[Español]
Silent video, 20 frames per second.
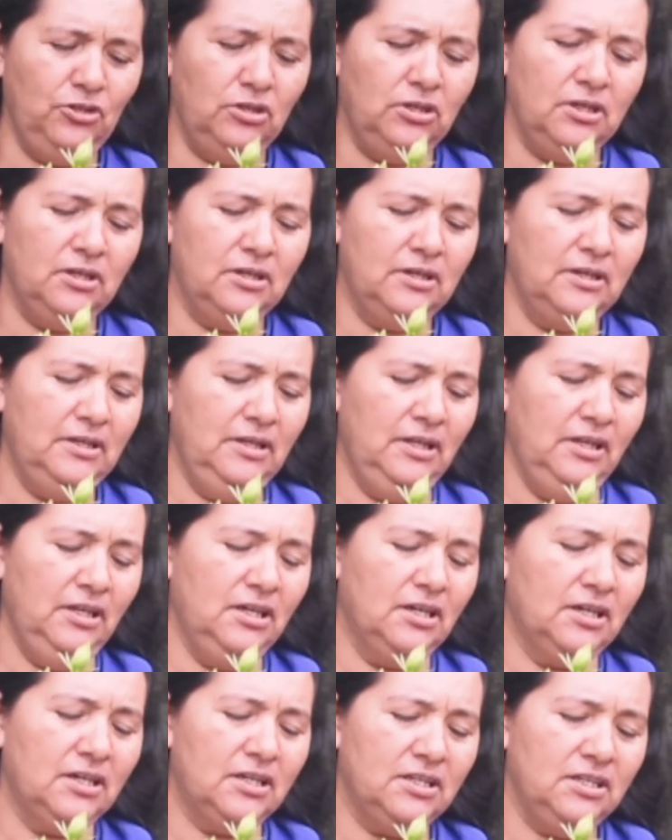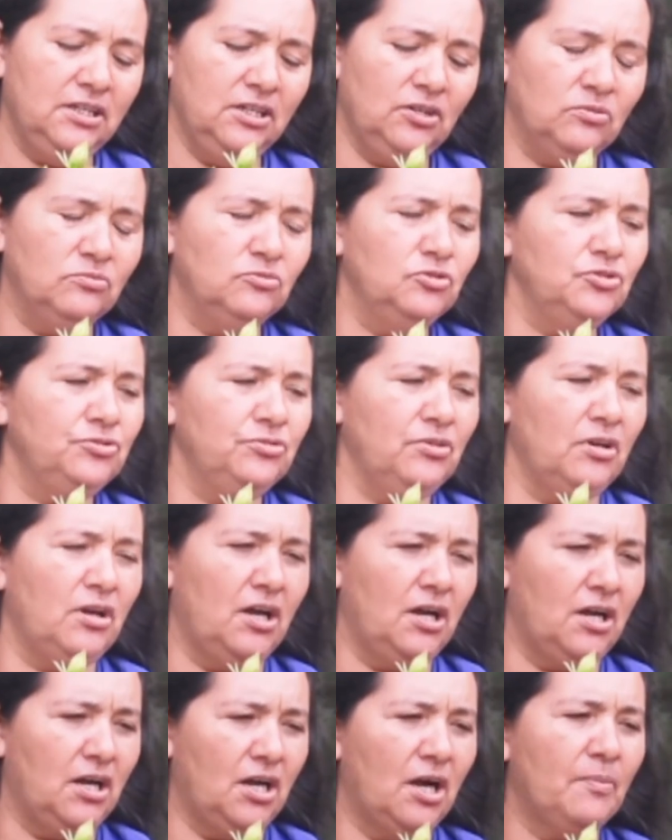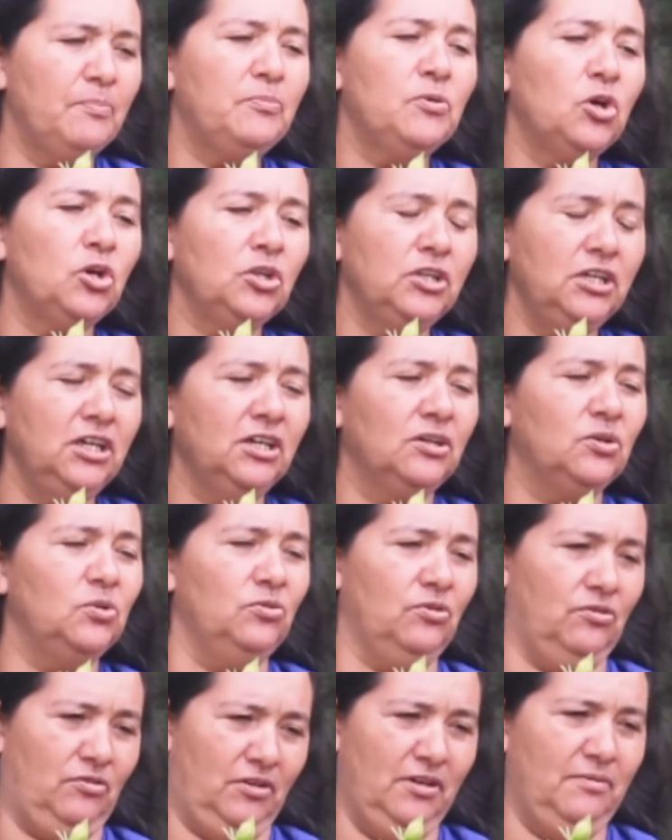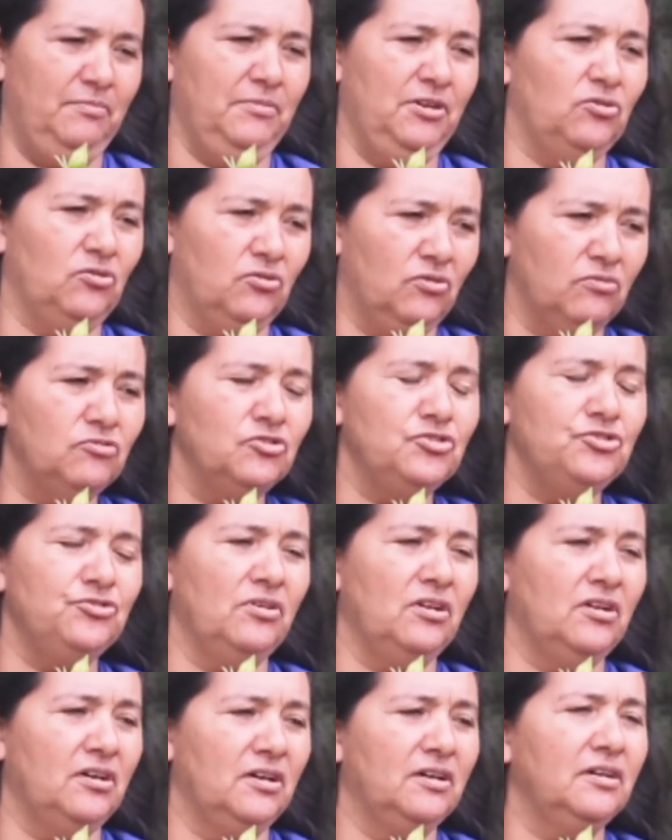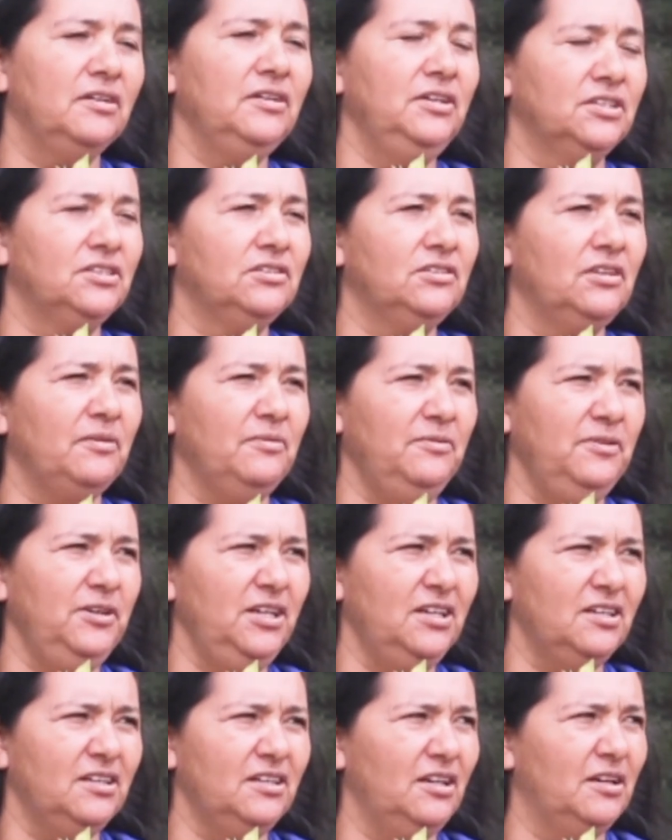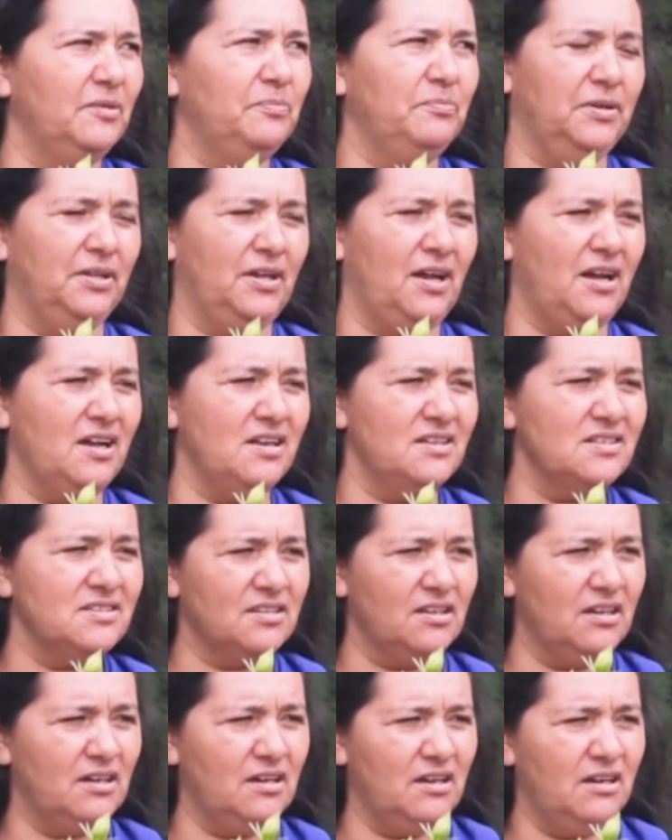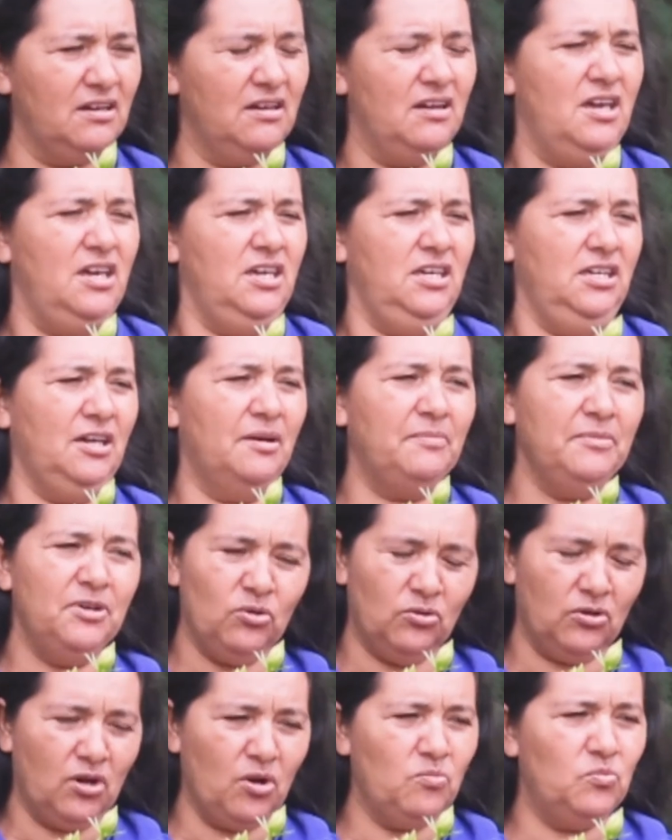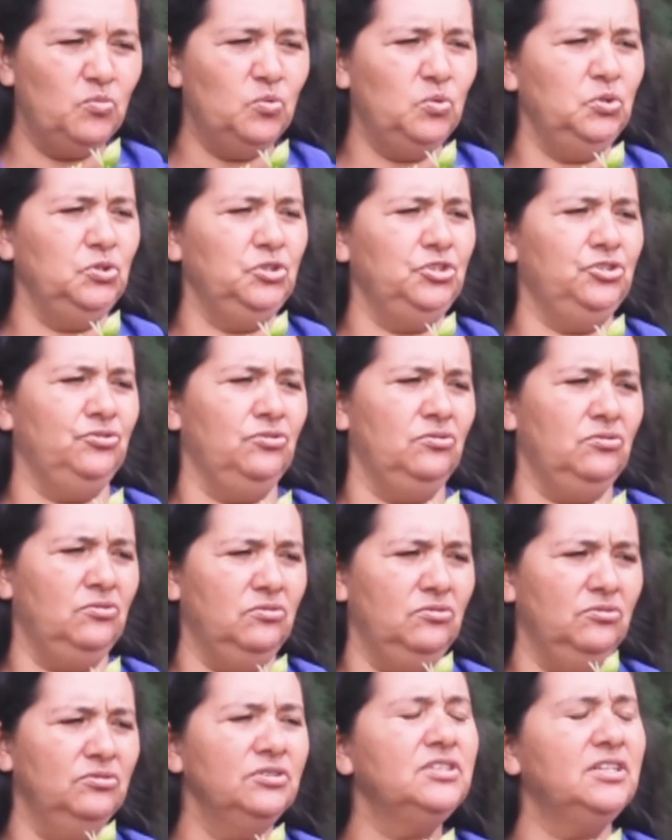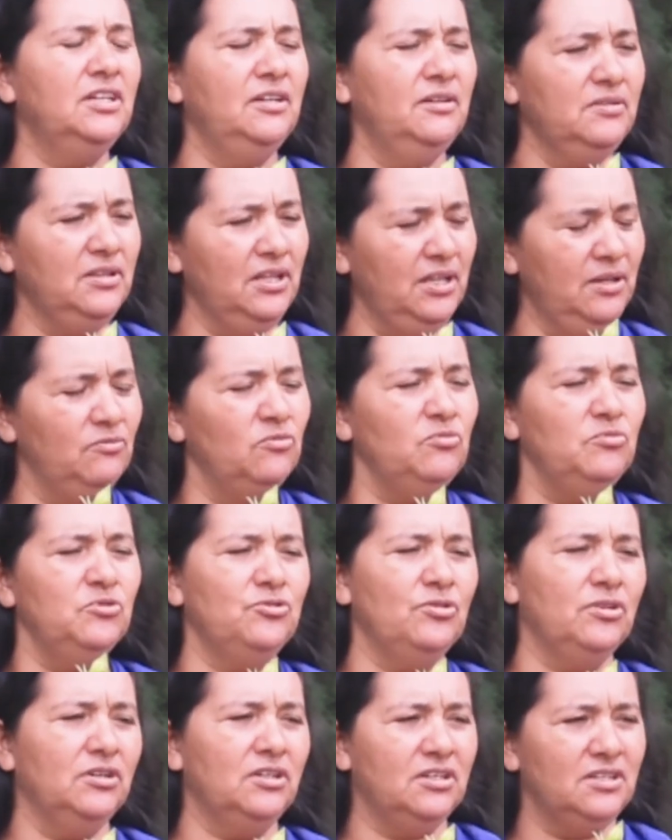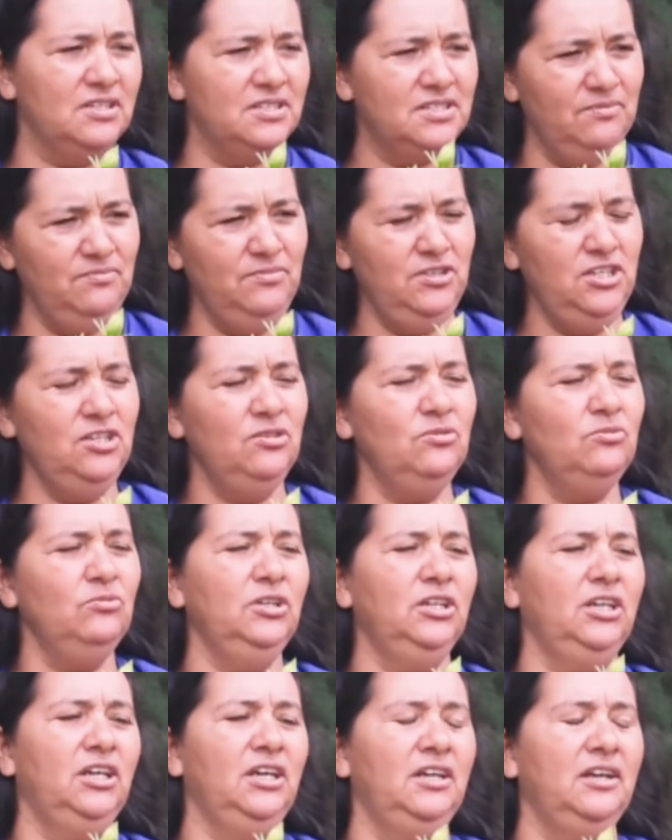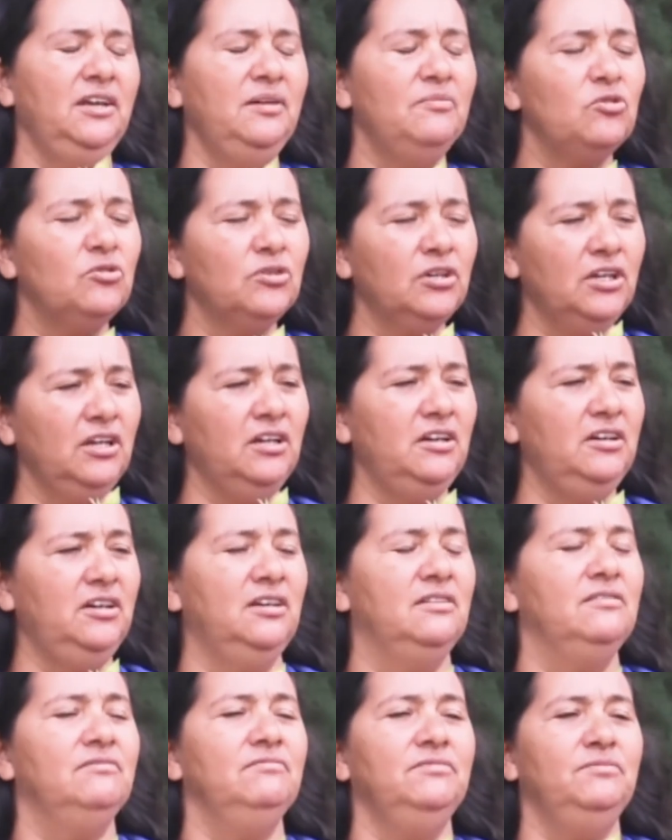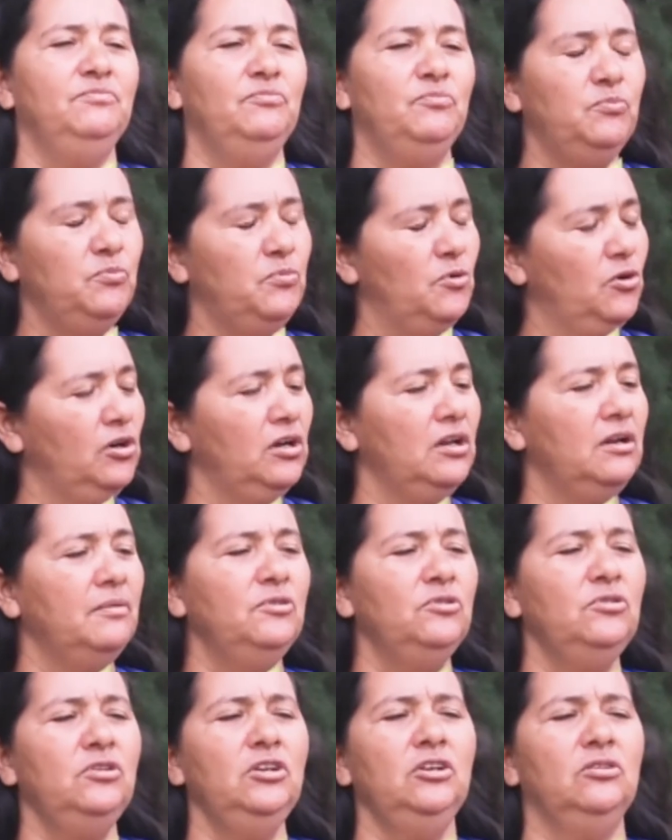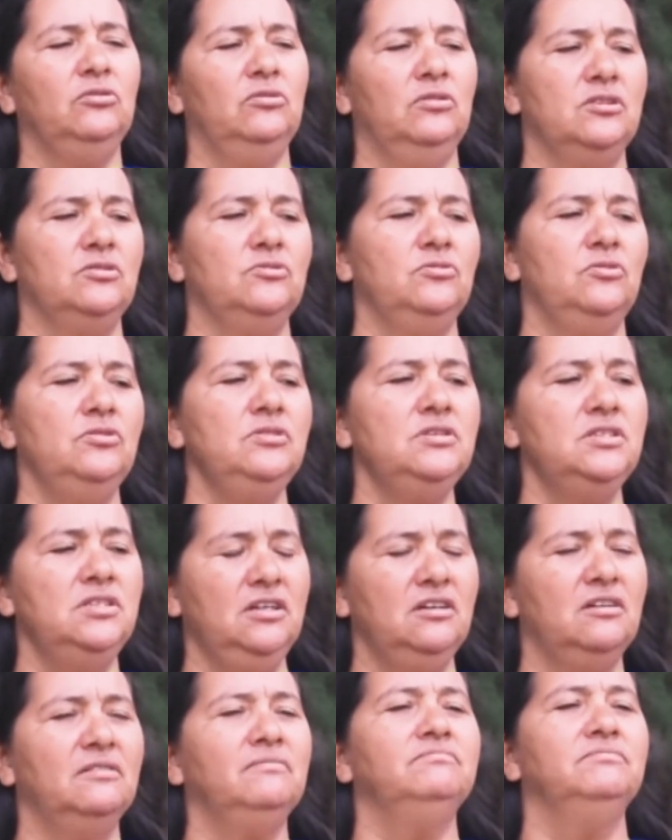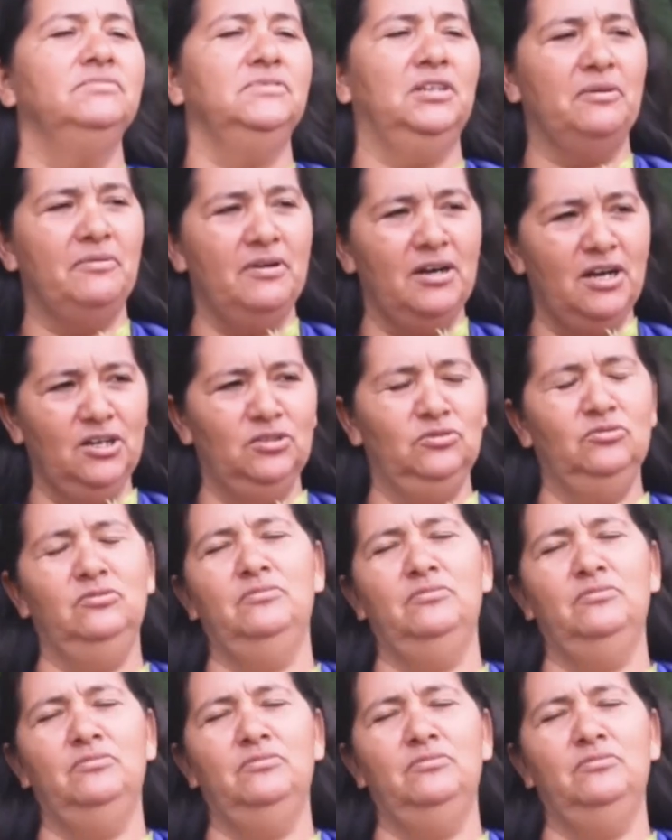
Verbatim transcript: Yo le, agradezco mucho a, Prodeco que mejoró mucho esta vía de la esperanza, ya ha mejorado mucho. tenemos mucho agradecimiento y queremos que pongan la mano en el corazón y sigan trabajando